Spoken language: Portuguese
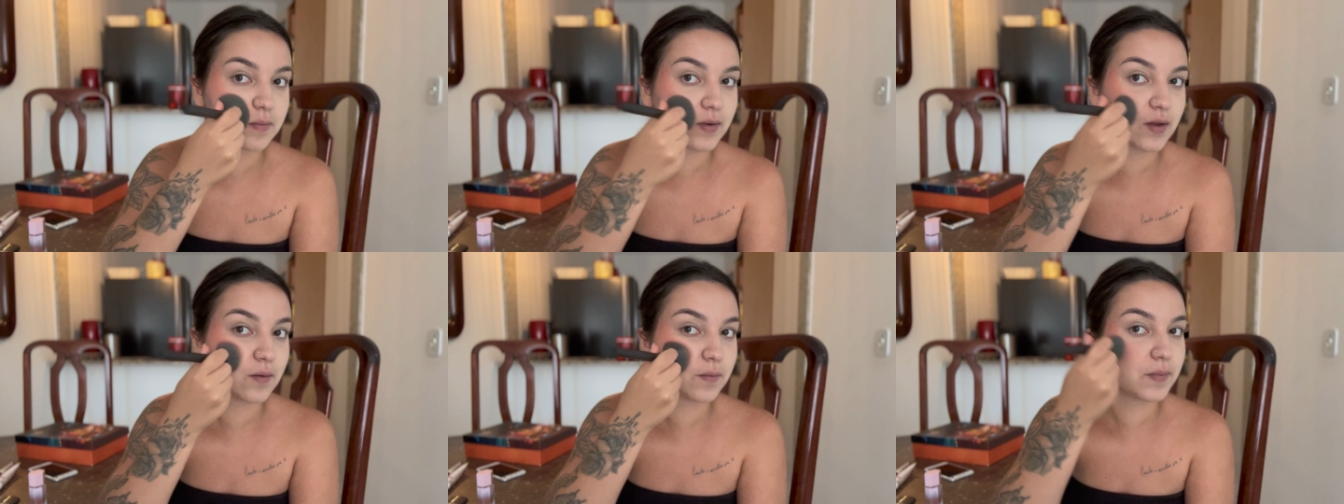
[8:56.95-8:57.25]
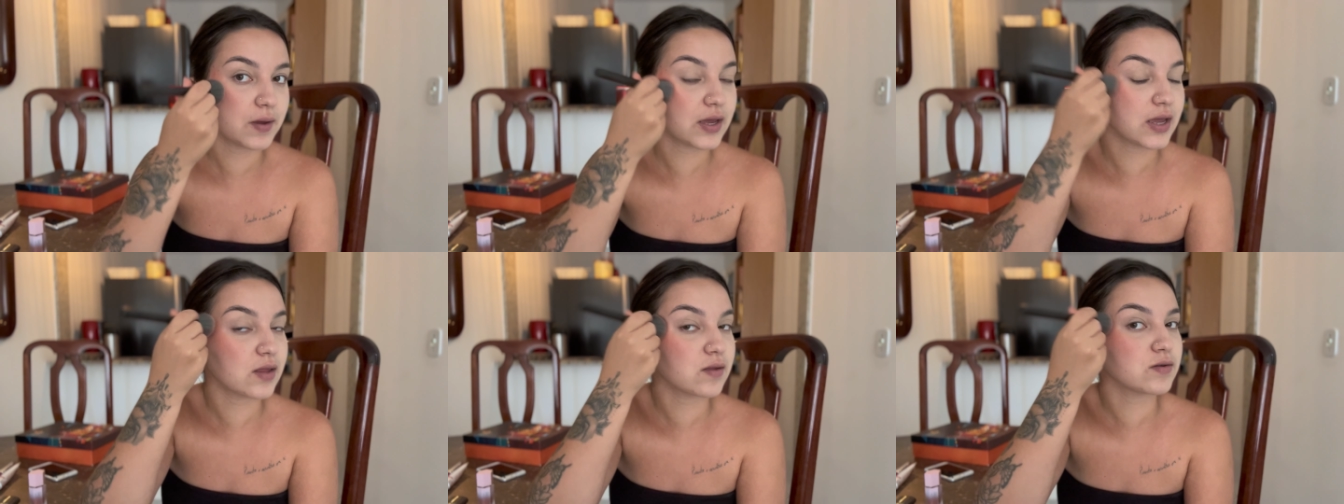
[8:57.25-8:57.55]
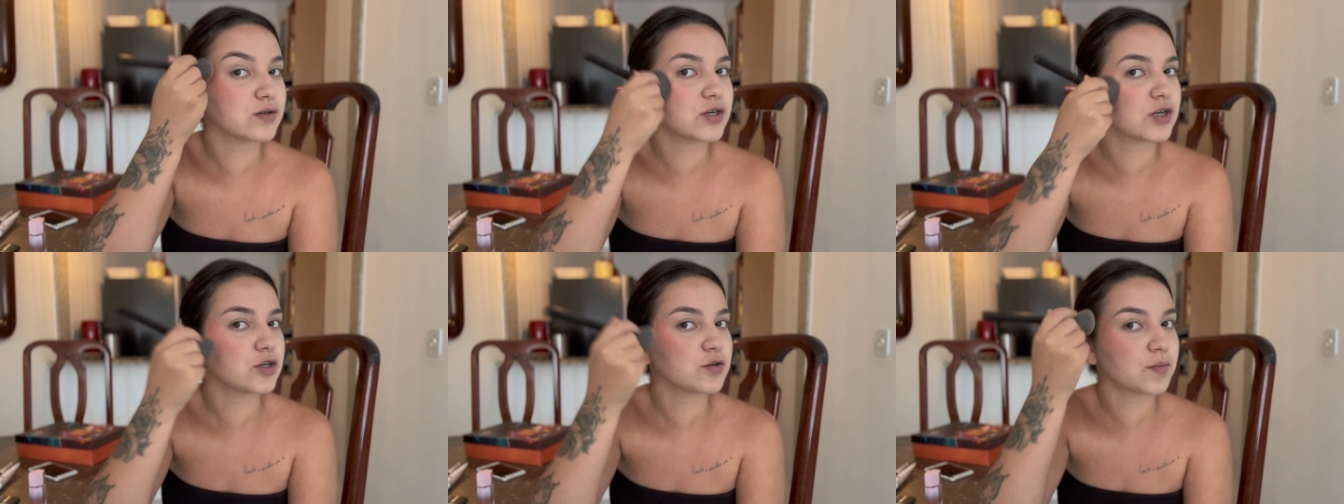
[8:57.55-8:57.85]
porque eu peguei
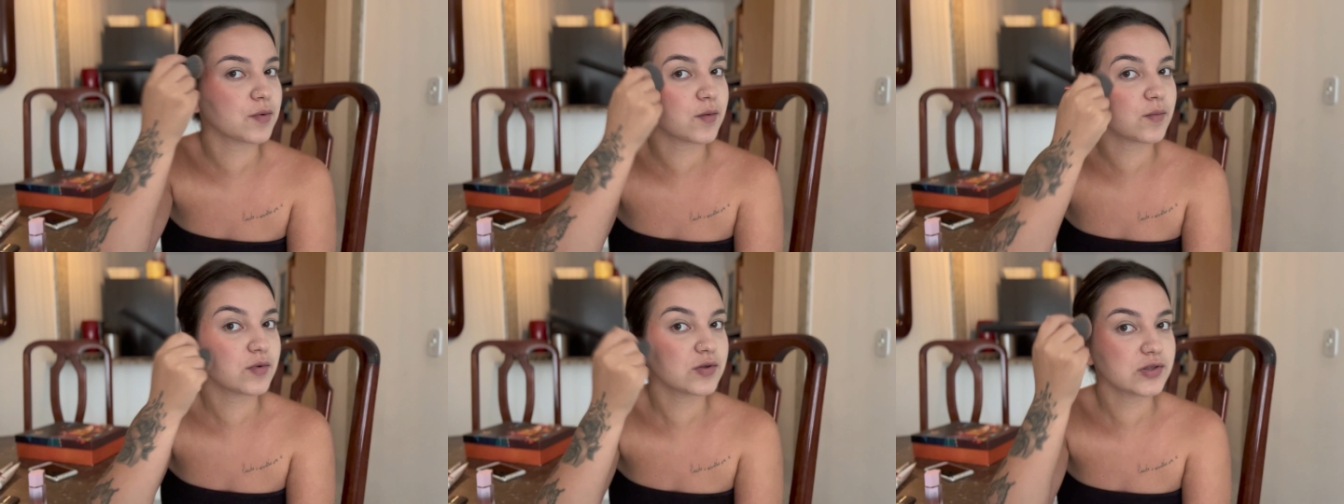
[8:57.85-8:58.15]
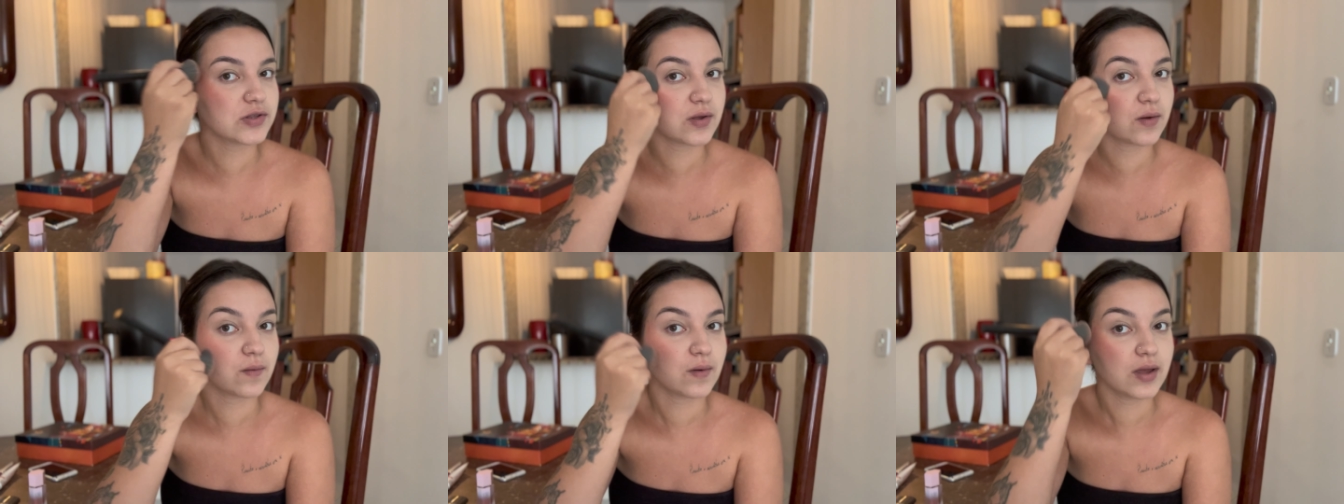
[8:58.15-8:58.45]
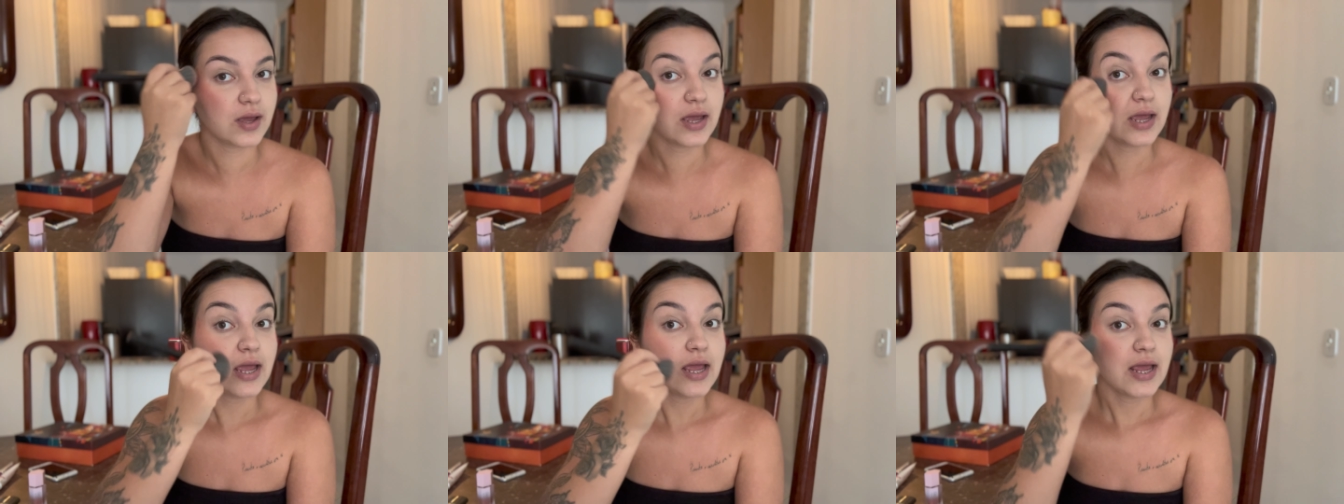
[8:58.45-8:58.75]
no dia de promoção.
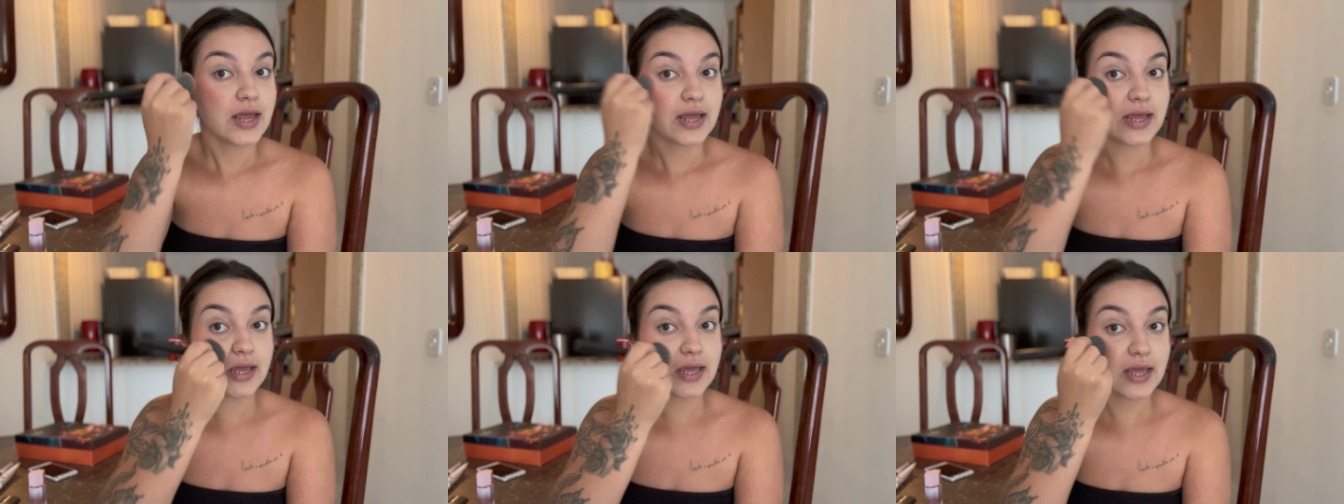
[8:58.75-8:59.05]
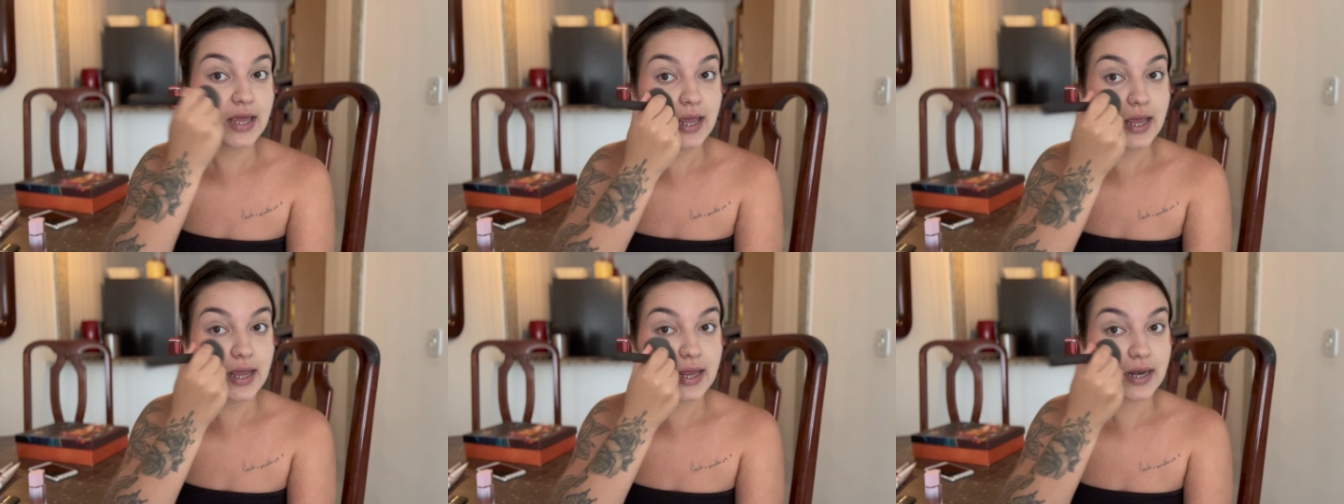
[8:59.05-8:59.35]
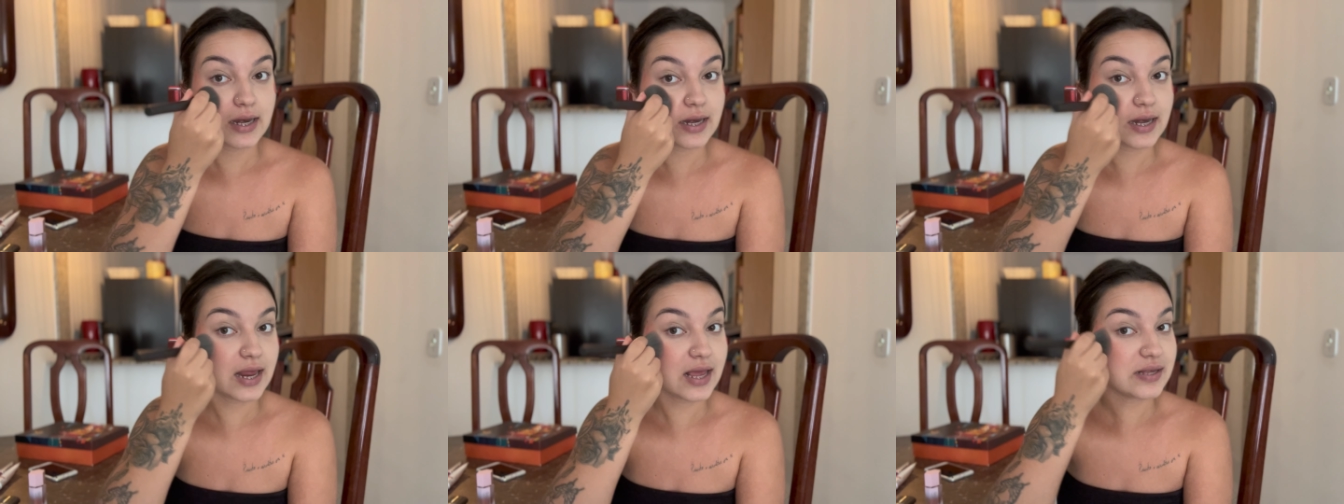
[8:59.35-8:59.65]

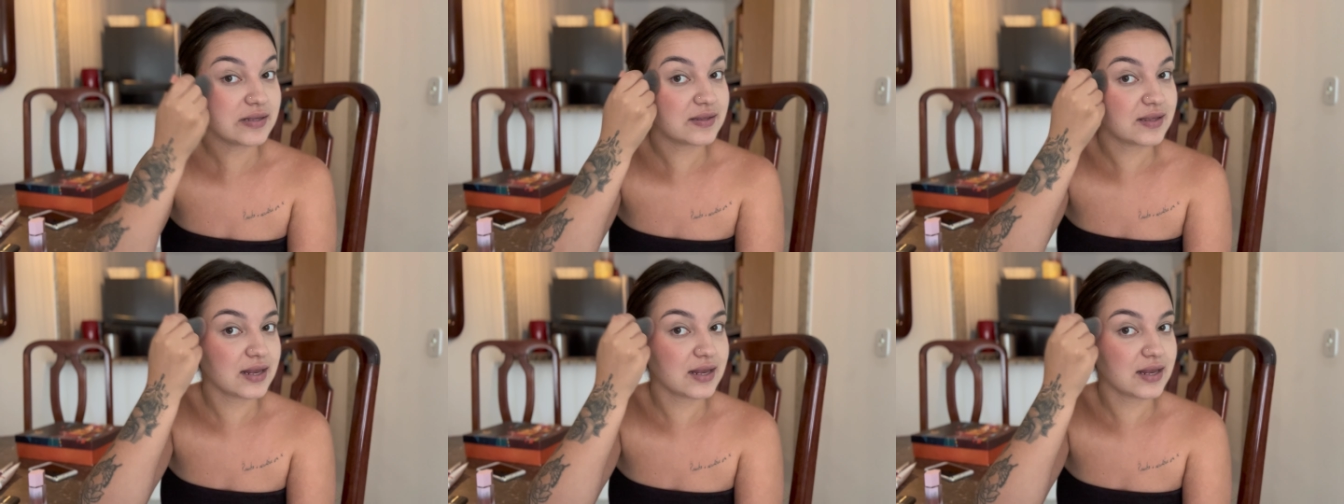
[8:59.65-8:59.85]
E nesse